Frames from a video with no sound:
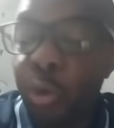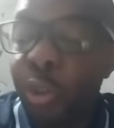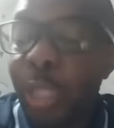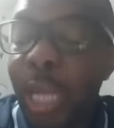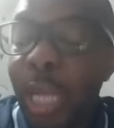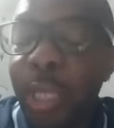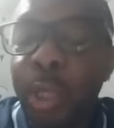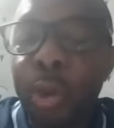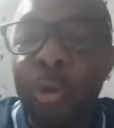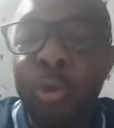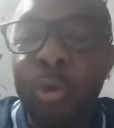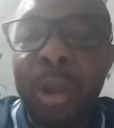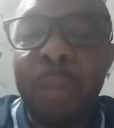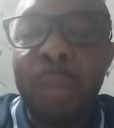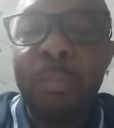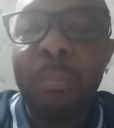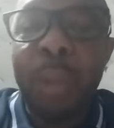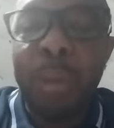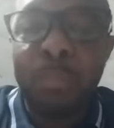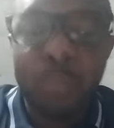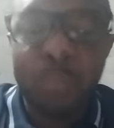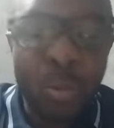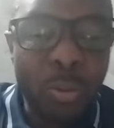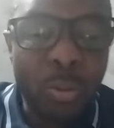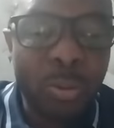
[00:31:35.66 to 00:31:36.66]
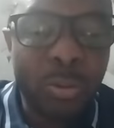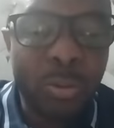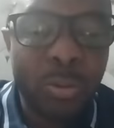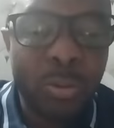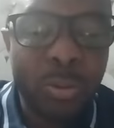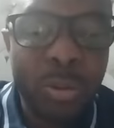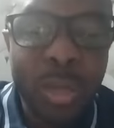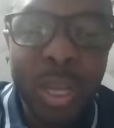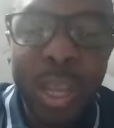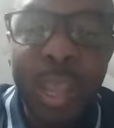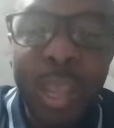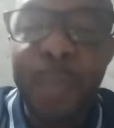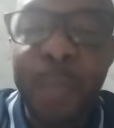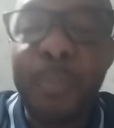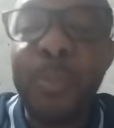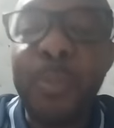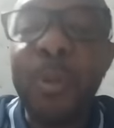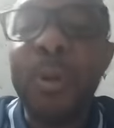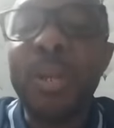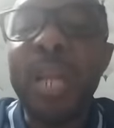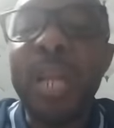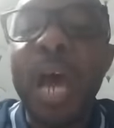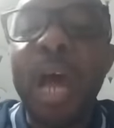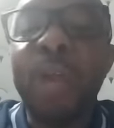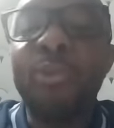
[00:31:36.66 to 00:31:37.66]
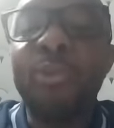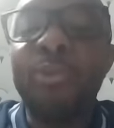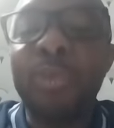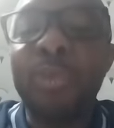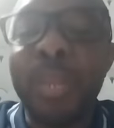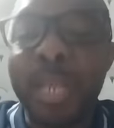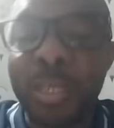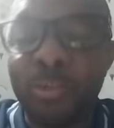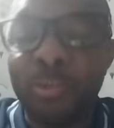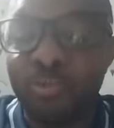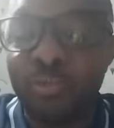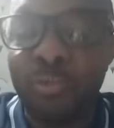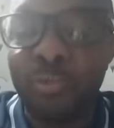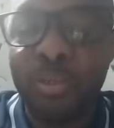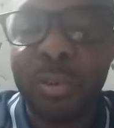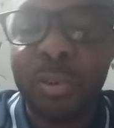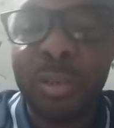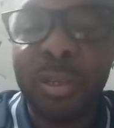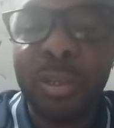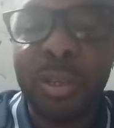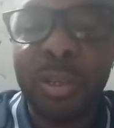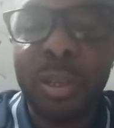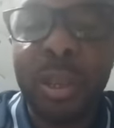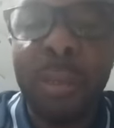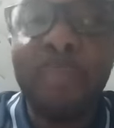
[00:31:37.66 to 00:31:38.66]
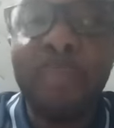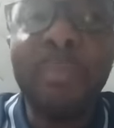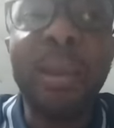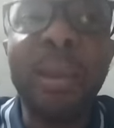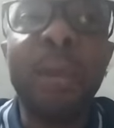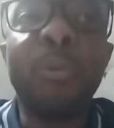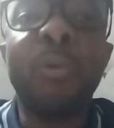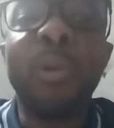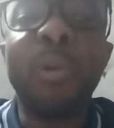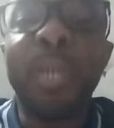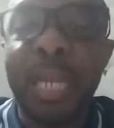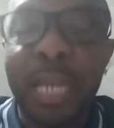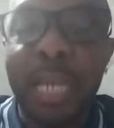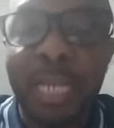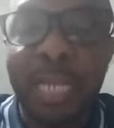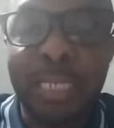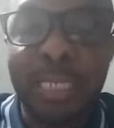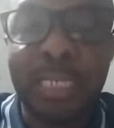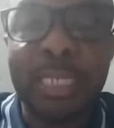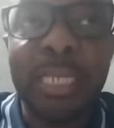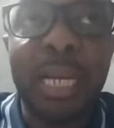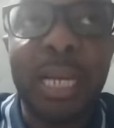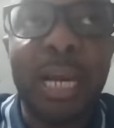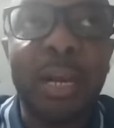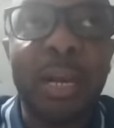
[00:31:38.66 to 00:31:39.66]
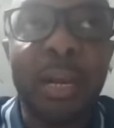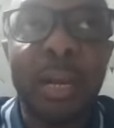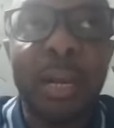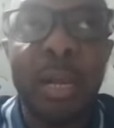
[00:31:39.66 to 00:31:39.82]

temps de Laurent Gbagbo et puis on a annulé tout. Mais Kone Katina,